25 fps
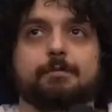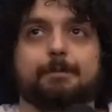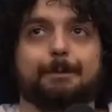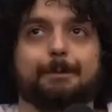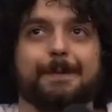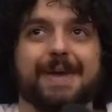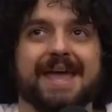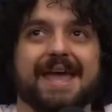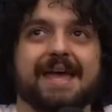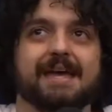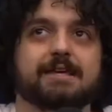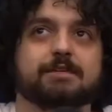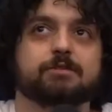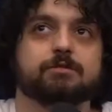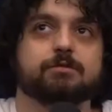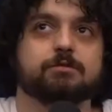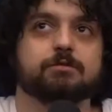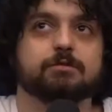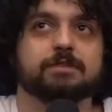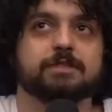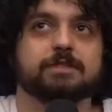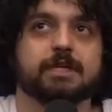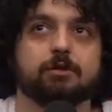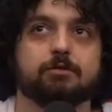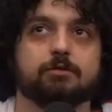
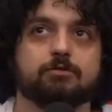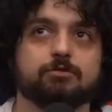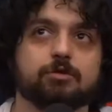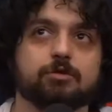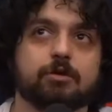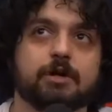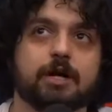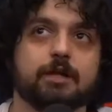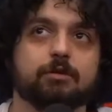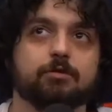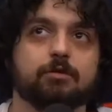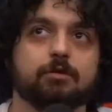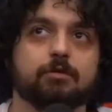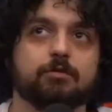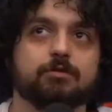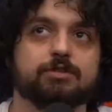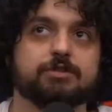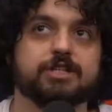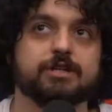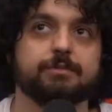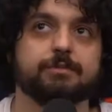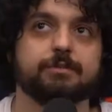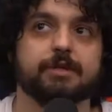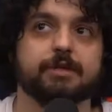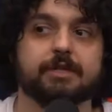peso sendo um jogador num
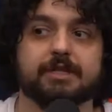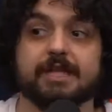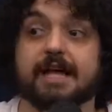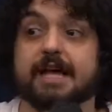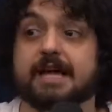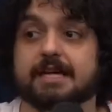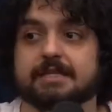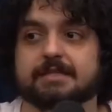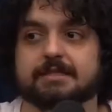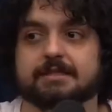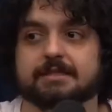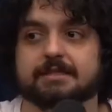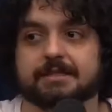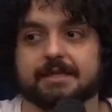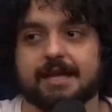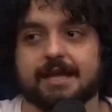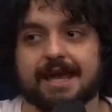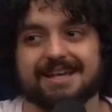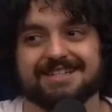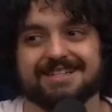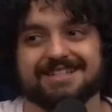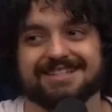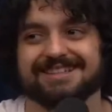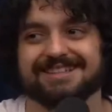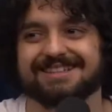time desses que
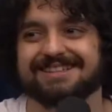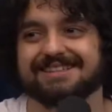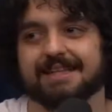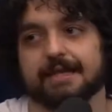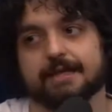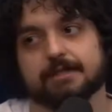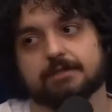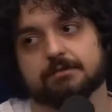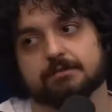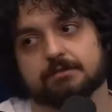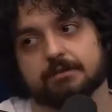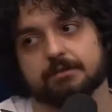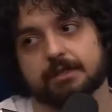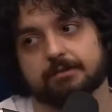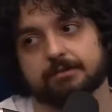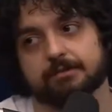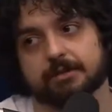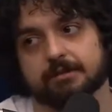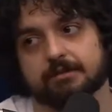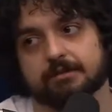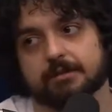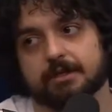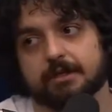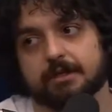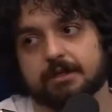é gigantesco, né,
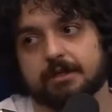mano?